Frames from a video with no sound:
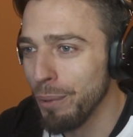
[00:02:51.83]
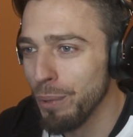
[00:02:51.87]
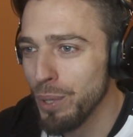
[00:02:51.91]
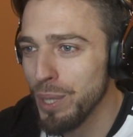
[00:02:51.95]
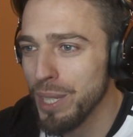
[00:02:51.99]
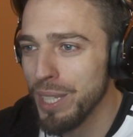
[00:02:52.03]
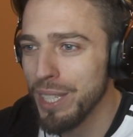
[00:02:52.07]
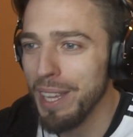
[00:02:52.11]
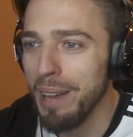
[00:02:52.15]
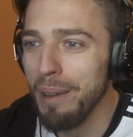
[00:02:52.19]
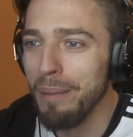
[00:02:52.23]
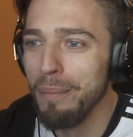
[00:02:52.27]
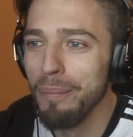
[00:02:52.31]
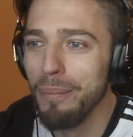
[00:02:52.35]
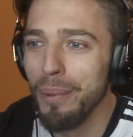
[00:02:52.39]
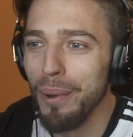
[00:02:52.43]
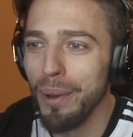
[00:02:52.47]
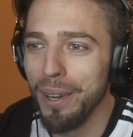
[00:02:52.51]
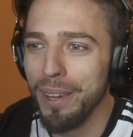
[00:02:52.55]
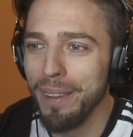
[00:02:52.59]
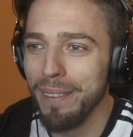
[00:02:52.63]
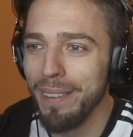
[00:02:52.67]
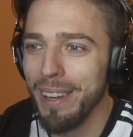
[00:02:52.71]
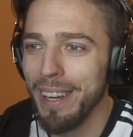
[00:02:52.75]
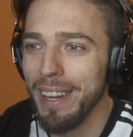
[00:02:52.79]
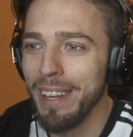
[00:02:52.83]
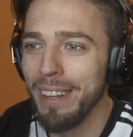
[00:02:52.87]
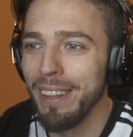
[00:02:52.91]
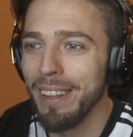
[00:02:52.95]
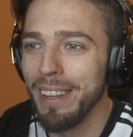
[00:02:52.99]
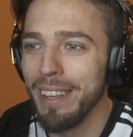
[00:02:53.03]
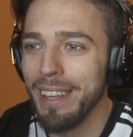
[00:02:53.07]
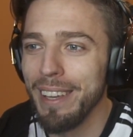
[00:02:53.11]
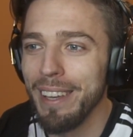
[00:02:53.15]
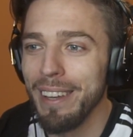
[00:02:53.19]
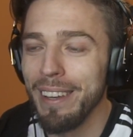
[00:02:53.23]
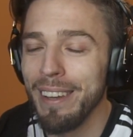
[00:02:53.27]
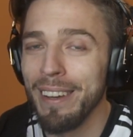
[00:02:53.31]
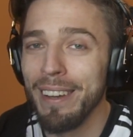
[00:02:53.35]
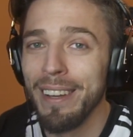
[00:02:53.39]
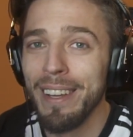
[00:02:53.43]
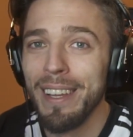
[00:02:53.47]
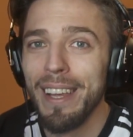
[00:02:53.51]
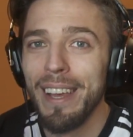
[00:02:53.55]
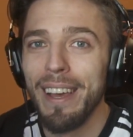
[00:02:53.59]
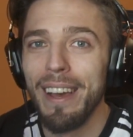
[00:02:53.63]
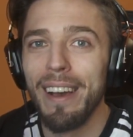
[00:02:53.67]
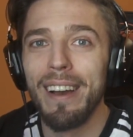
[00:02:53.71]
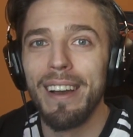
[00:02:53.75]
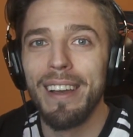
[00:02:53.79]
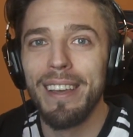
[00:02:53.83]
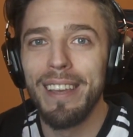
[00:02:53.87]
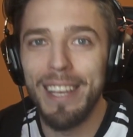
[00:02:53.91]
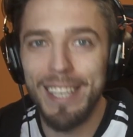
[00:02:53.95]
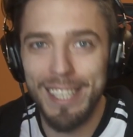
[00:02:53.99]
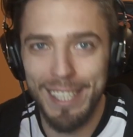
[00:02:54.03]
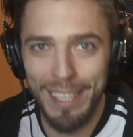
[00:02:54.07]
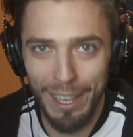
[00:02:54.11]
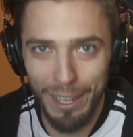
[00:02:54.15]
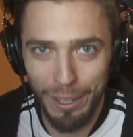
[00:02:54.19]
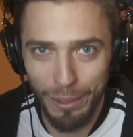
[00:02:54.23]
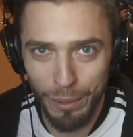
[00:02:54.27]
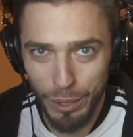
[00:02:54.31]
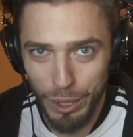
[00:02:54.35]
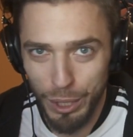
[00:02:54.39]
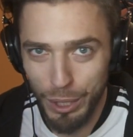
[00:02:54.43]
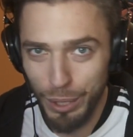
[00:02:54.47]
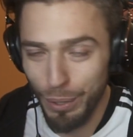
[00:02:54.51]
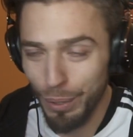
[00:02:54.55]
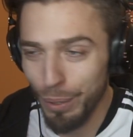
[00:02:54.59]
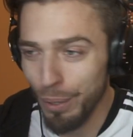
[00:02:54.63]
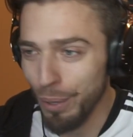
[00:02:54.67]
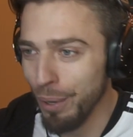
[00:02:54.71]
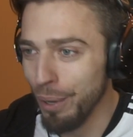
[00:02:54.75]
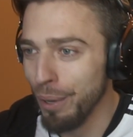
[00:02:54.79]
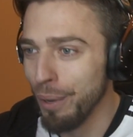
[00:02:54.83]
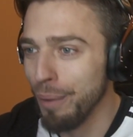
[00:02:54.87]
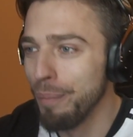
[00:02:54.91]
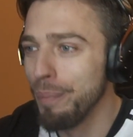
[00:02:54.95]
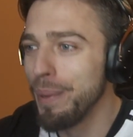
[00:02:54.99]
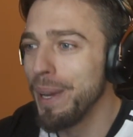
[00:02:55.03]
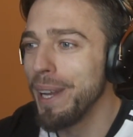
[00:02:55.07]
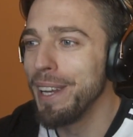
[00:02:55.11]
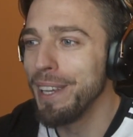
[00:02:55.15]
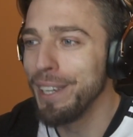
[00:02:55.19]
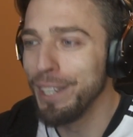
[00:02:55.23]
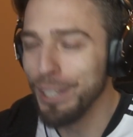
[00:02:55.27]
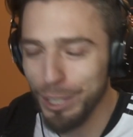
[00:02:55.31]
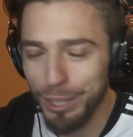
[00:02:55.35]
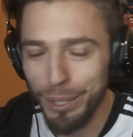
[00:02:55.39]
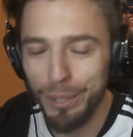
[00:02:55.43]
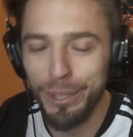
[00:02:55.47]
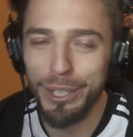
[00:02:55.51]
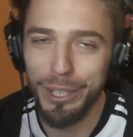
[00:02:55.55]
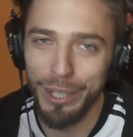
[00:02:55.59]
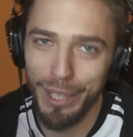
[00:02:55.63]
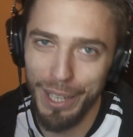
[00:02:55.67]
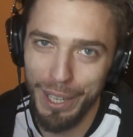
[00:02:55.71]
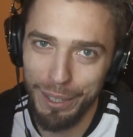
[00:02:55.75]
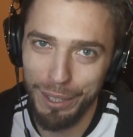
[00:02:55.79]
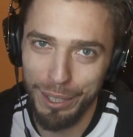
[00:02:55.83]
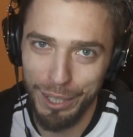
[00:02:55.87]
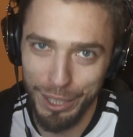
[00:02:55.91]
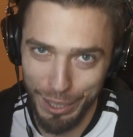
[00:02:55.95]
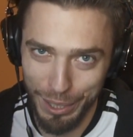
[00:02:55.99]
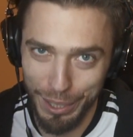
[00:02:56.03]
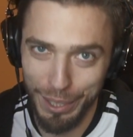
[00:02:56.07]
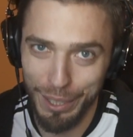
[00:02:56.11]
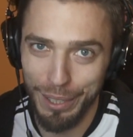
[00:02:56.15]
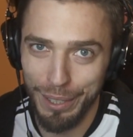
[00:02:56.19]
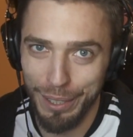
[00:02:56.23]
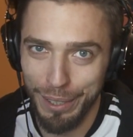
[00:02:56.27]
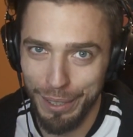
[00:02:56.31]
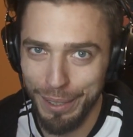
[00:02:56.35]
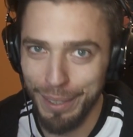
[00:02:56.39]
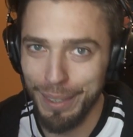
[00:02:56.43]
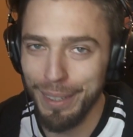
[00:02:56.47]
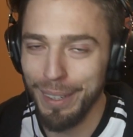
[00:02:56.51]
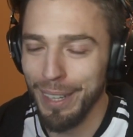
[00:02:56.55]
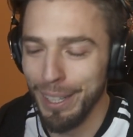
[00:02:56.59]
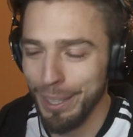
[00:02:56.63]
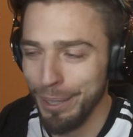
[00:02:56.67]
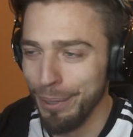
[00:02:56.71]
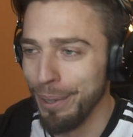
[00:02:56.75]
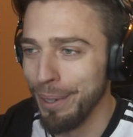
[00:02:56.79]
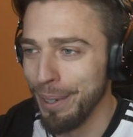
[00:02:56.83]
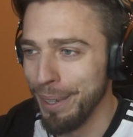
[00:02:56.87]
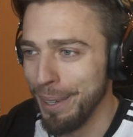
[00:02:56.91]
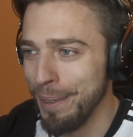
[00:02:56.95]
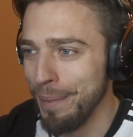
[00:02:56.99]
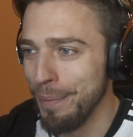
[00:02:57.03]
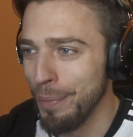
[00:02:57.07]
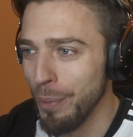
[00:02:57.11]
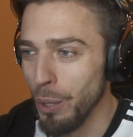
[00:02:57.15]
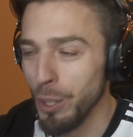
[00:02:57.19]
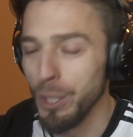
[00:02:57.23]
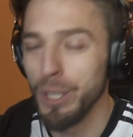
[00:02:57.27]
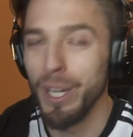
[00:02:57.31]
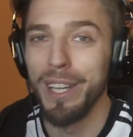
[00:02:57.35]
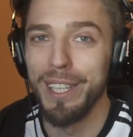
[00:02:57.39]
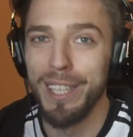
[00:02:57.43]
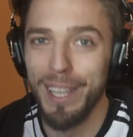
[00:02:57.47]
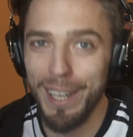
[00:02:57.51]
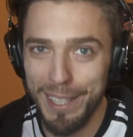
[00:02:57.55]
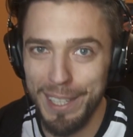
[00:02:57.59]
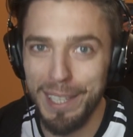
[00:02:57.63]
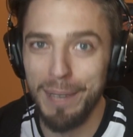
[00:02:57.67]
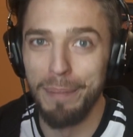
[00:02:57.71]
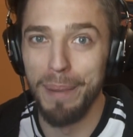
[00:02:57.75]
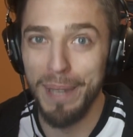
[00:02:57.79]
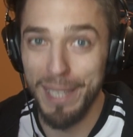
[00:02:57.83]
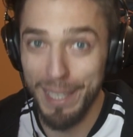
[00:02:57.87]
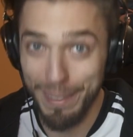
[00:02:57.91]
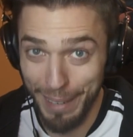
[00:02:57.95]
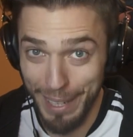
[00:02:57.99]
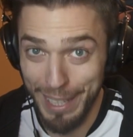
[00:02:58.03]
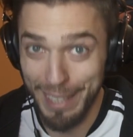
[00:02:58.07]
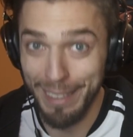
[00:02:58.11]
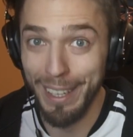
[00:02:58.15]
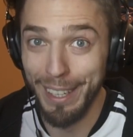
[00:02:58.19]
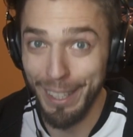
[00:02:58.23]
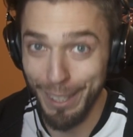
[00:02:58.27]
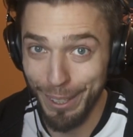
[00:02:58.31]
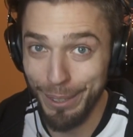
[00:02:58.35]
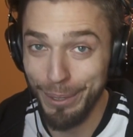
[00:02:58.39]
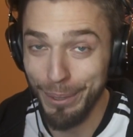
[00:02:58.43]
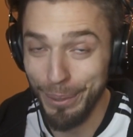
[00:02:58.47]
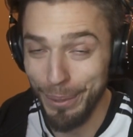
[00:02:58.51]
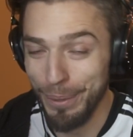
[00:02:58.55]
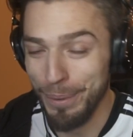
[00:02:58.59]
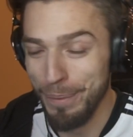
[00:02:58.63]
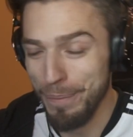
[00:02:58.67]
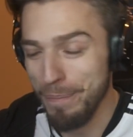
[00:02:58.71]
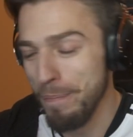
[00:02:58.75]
сам бог велел, и э, я знаю, знаю то, что были еще желающие, которые тоже хотели тебя позвать на этот тур.